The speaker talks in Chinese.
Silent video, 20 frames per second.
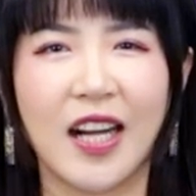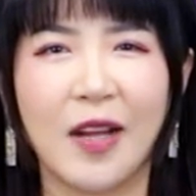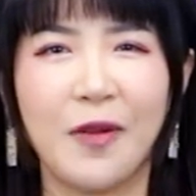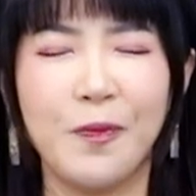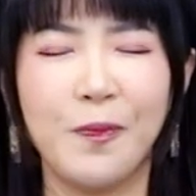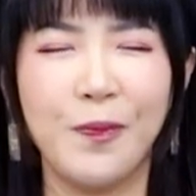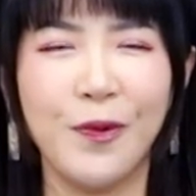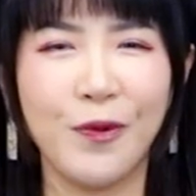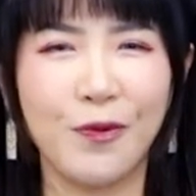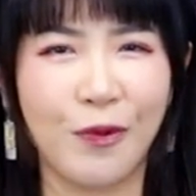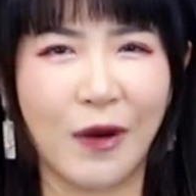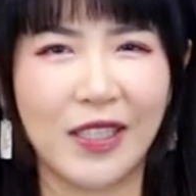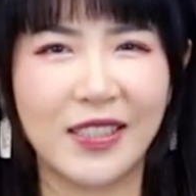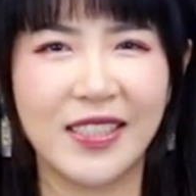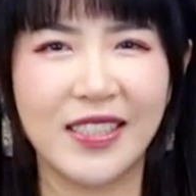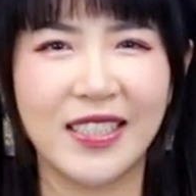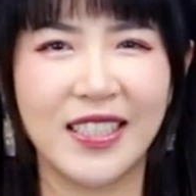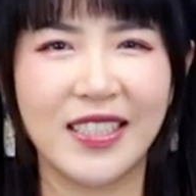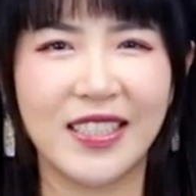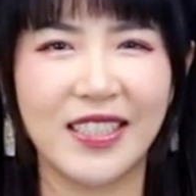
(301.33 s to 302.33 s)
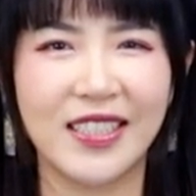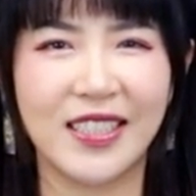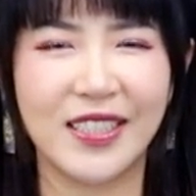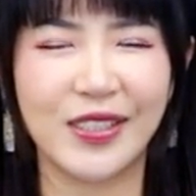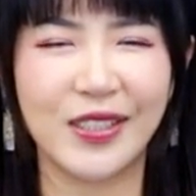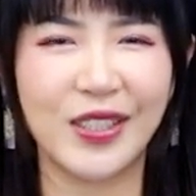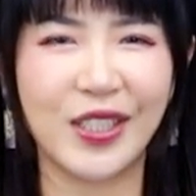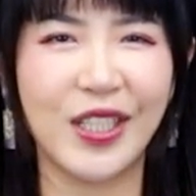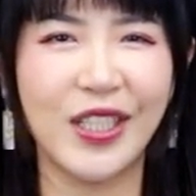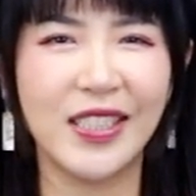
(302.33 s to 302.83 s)
然，不管这件事
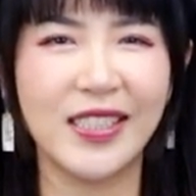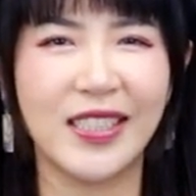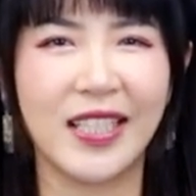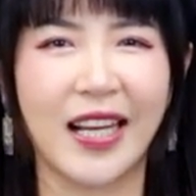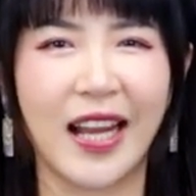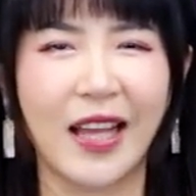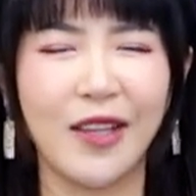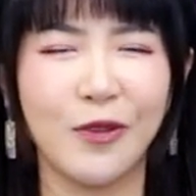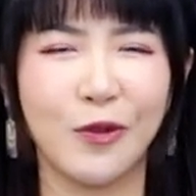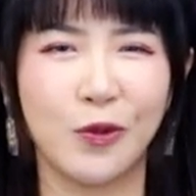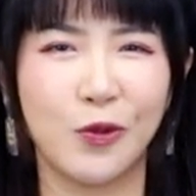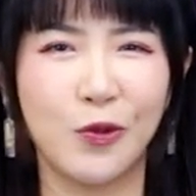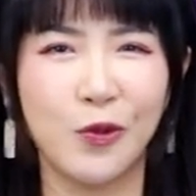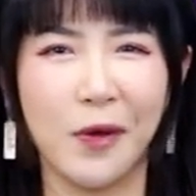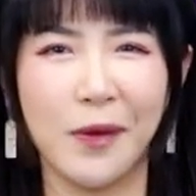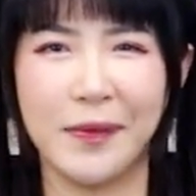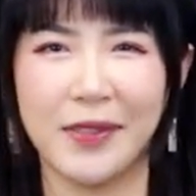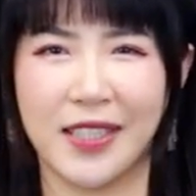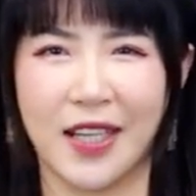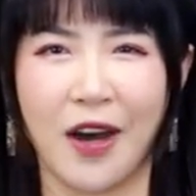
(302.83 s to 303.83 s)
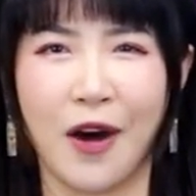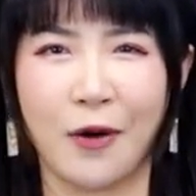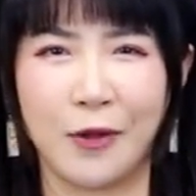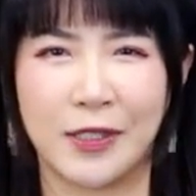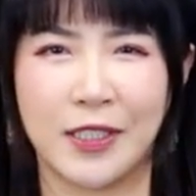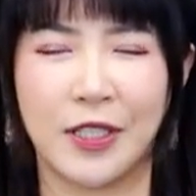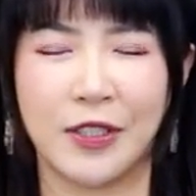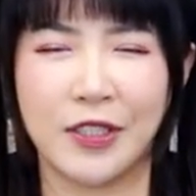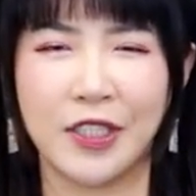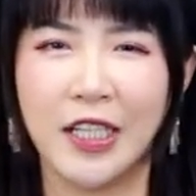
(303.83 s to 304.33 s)
情听起来有多么的好
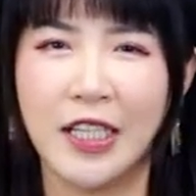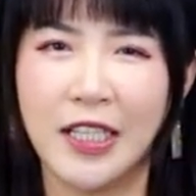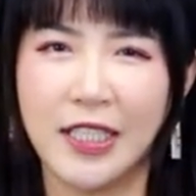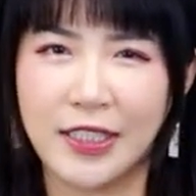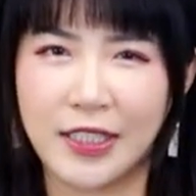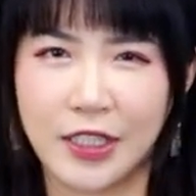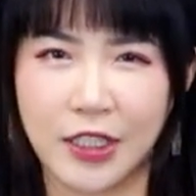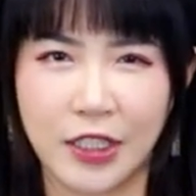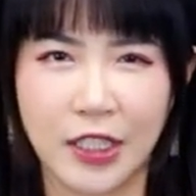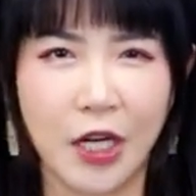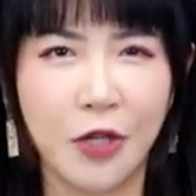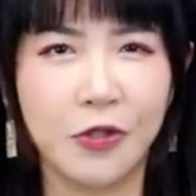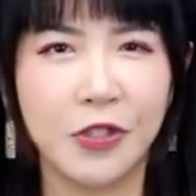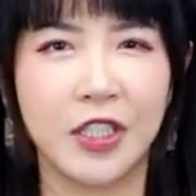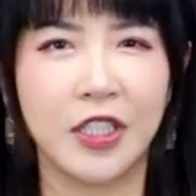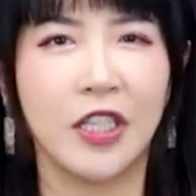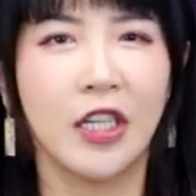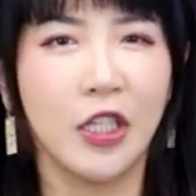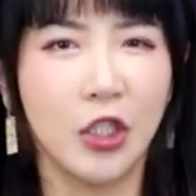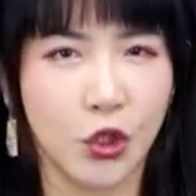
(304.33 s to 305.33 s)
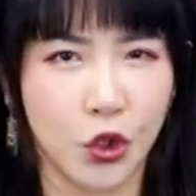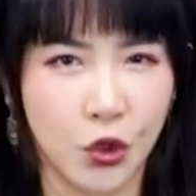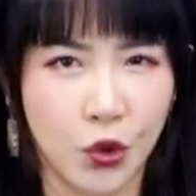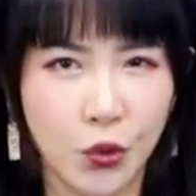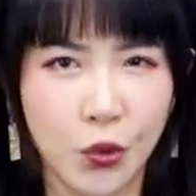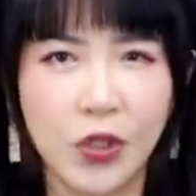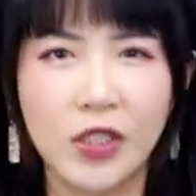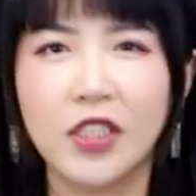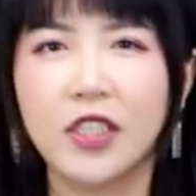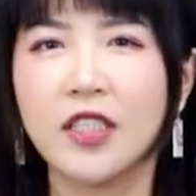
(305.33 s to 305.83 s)
笑，只要你
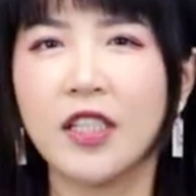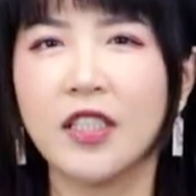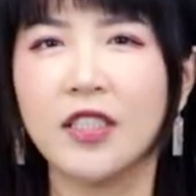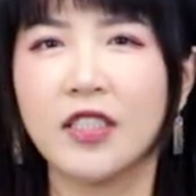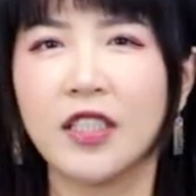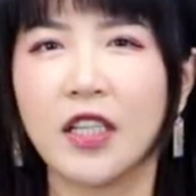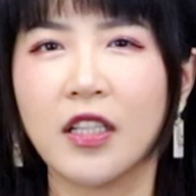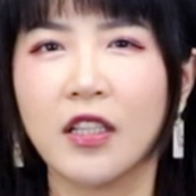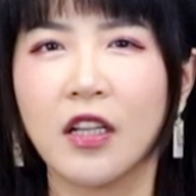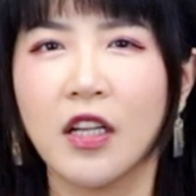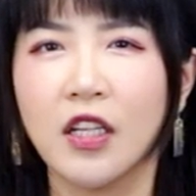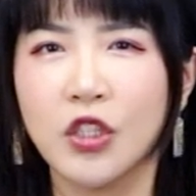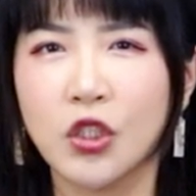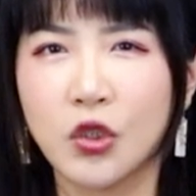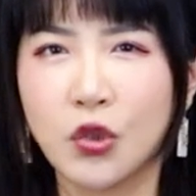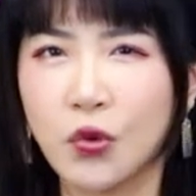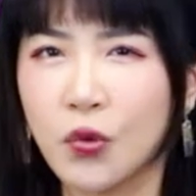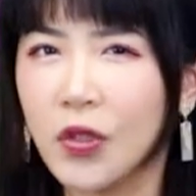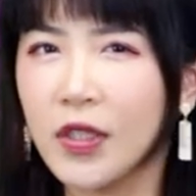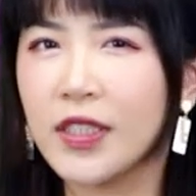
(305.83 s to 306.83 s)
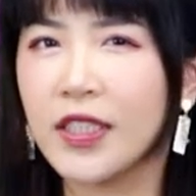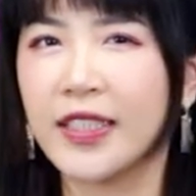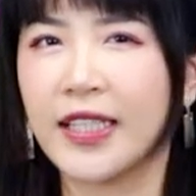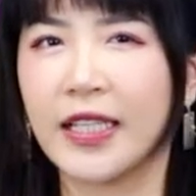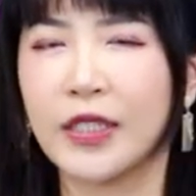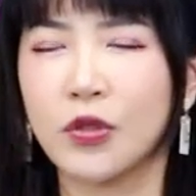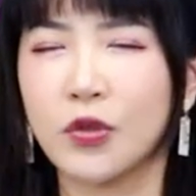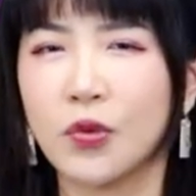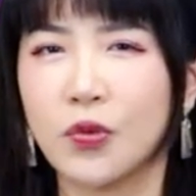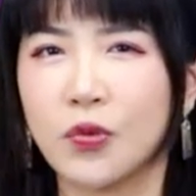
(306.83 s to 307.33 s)
说的认真，说的
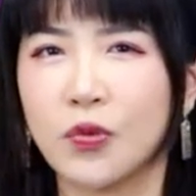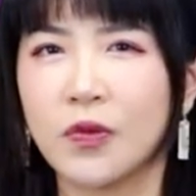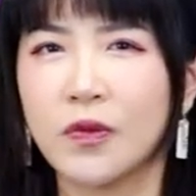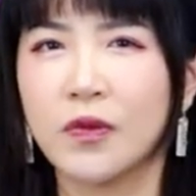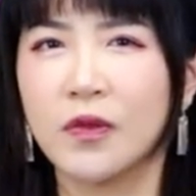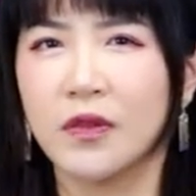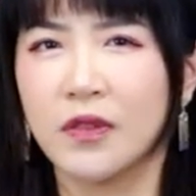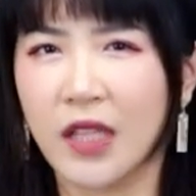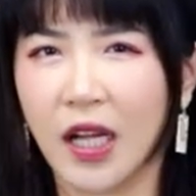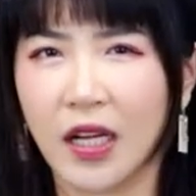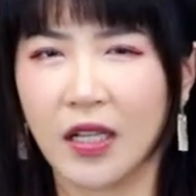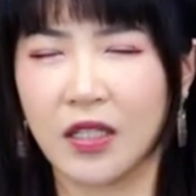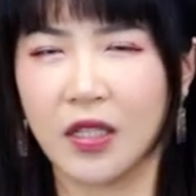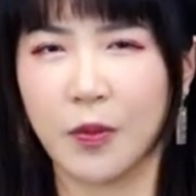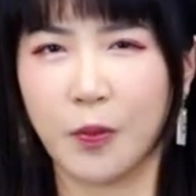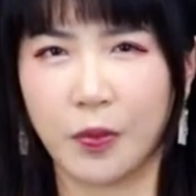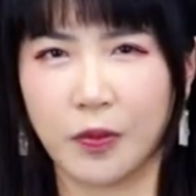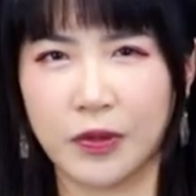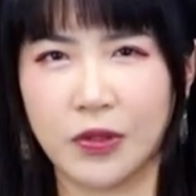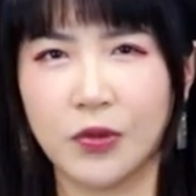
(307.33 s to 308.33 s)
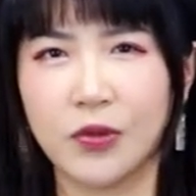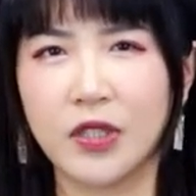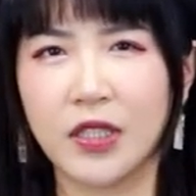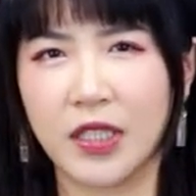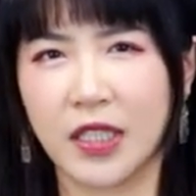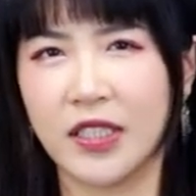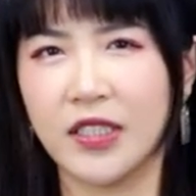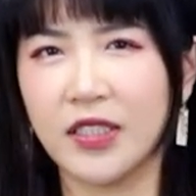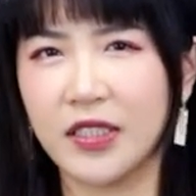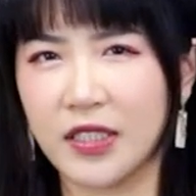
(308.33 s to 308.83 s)
严肃，那可不就是
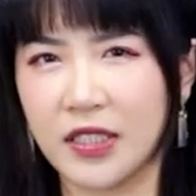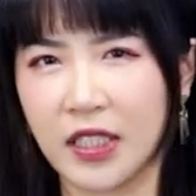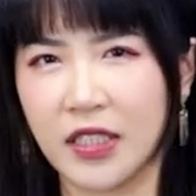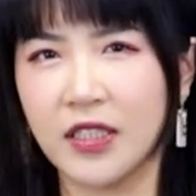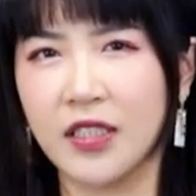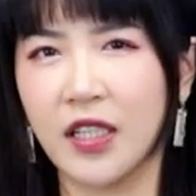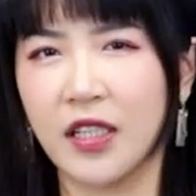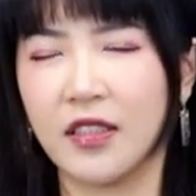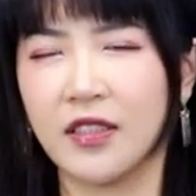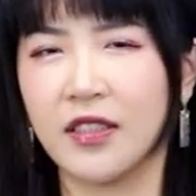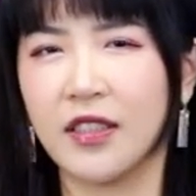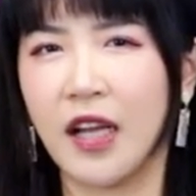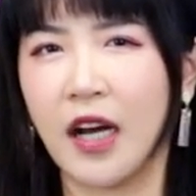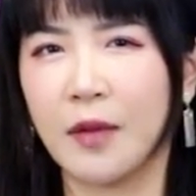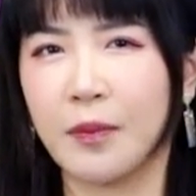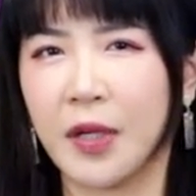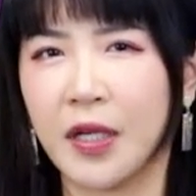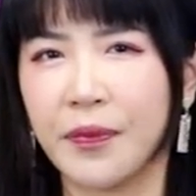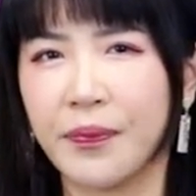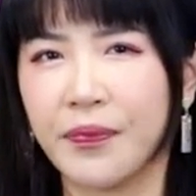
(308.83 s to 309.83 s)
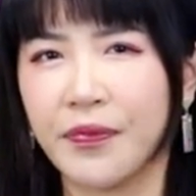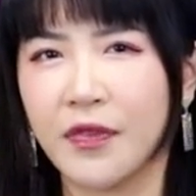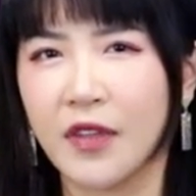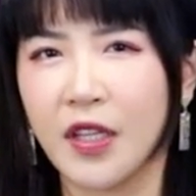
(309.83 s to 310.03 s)
跟真事儿一样吗？